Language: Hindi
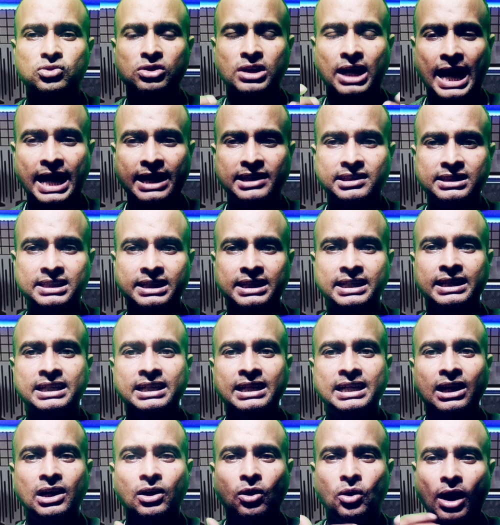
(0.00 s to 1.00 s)
कुछ राय दिए
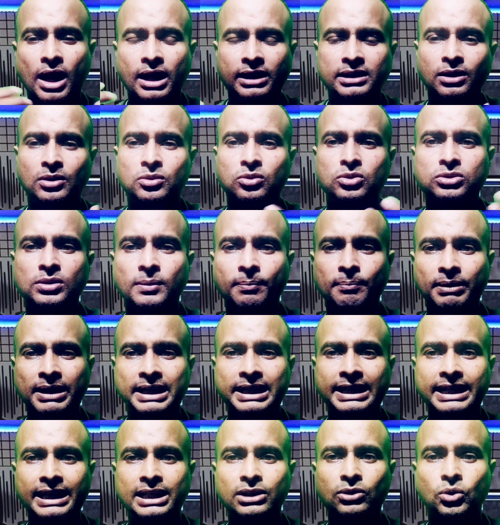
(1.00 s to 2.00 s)
अदर उससे से
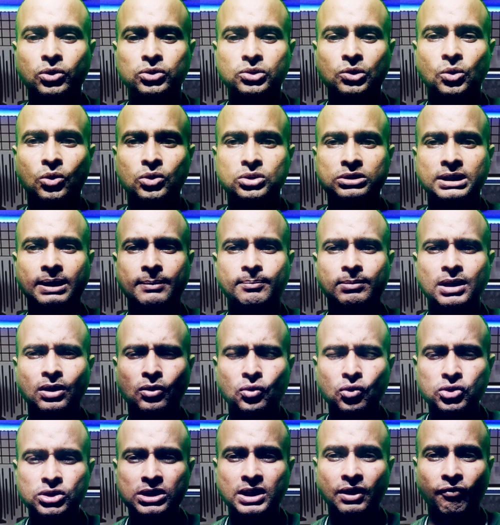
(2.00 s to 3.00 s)
मिलिए दोस्त लोग से मतलब
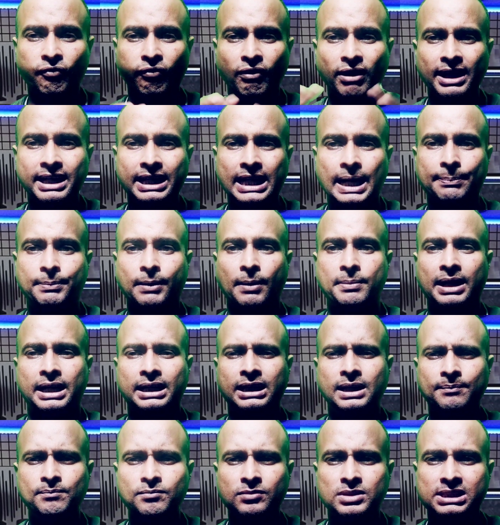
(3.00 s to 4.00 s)
कुछ डिफरेंट टाइप का बना
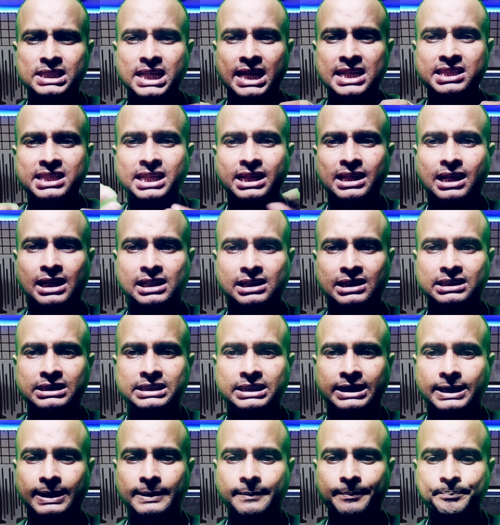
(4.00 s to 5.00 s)
एकदम चेंजिंग कर
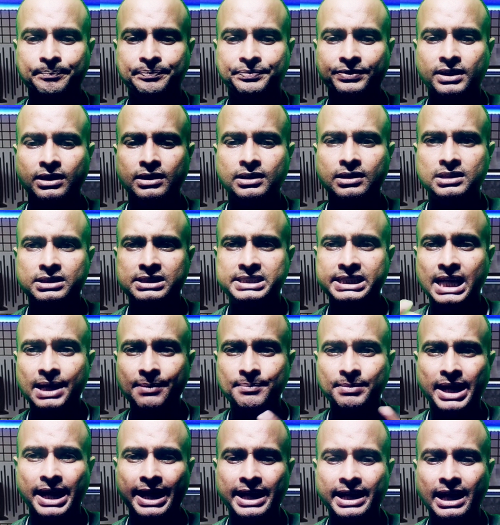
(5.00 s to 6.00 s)
दीजिए
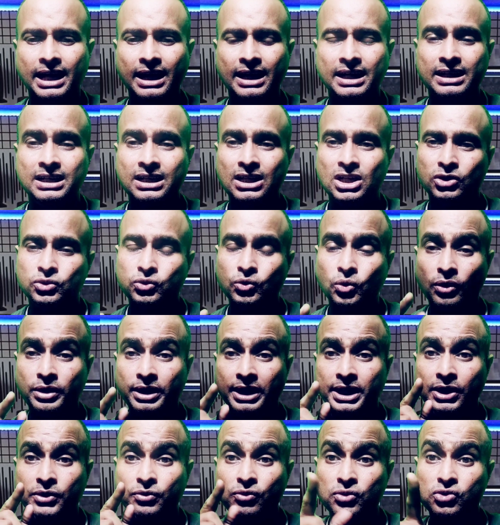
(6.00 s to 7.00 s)
सेम रहेगा तो
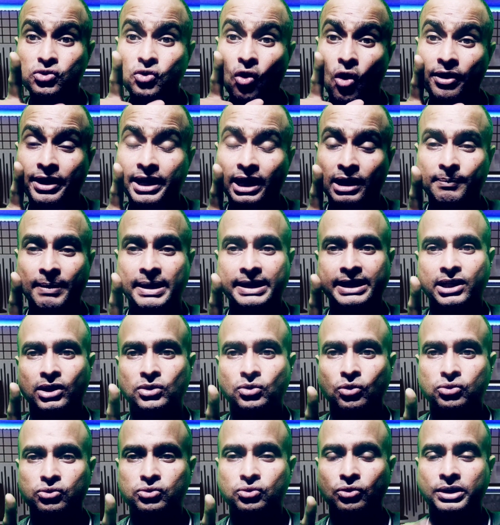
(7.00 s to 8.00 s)
रिव्यूज कॉन्टेंट में आ जाएगा
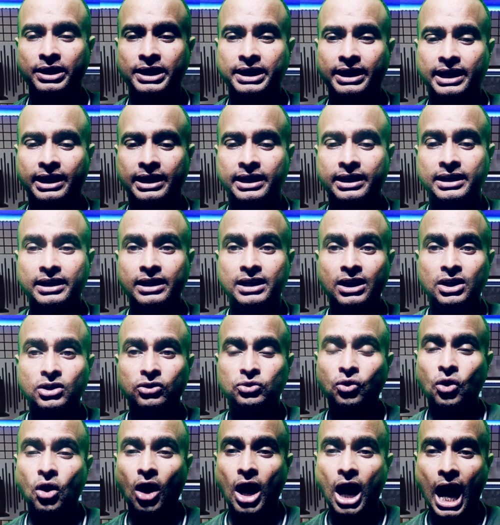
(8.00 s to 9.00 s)
दोस्तों ठीक है
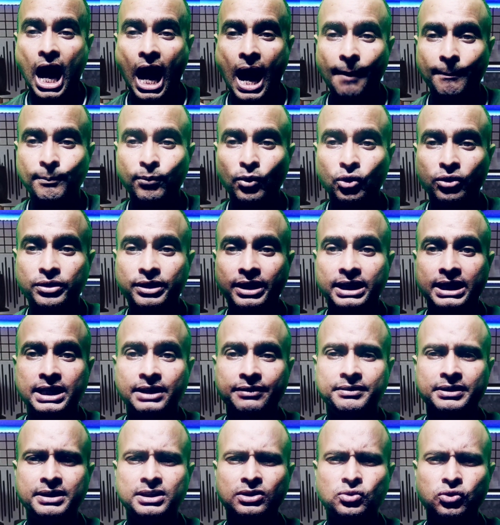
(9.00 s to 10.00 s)
तो आप लोग
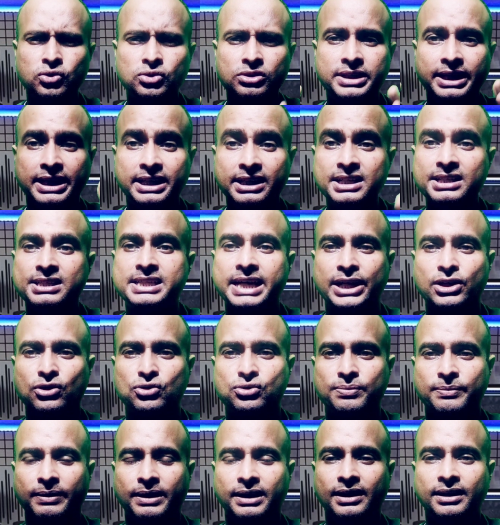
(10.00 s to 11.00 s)
क्रिएटिविटी कुछ दिखनी चाहिए
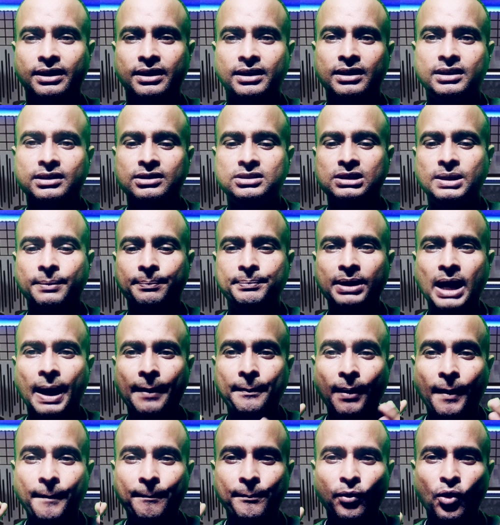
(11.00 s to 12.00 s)
उसमें जब भी
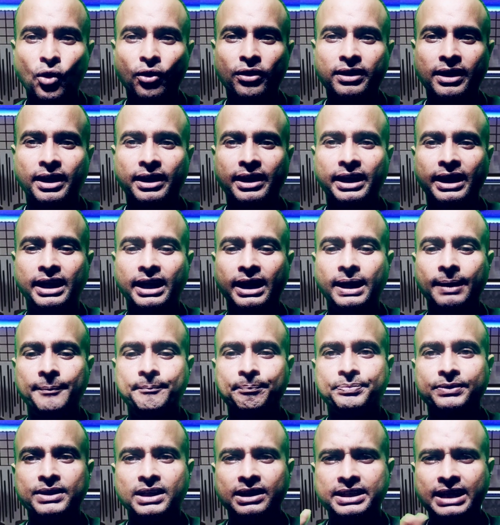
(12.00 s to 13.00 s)
आप अपलोड कर रहे हैं
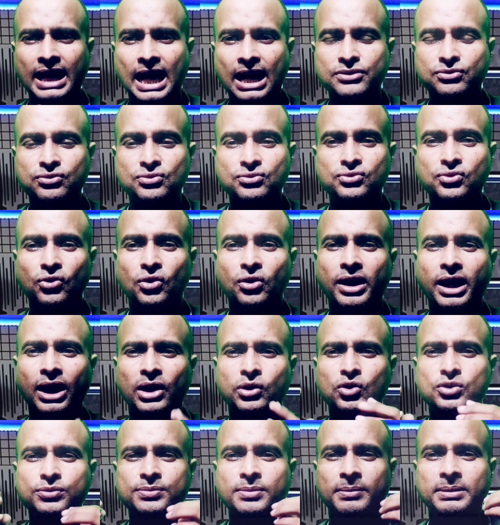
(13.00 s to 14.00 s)
डांस उस हो रहा है
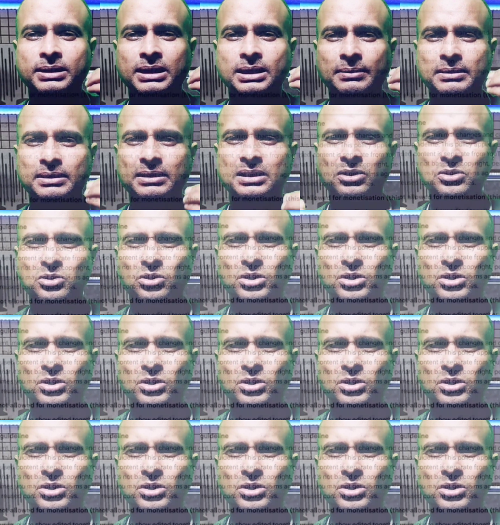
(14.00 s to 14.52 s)
कुछ भी मतलब अदर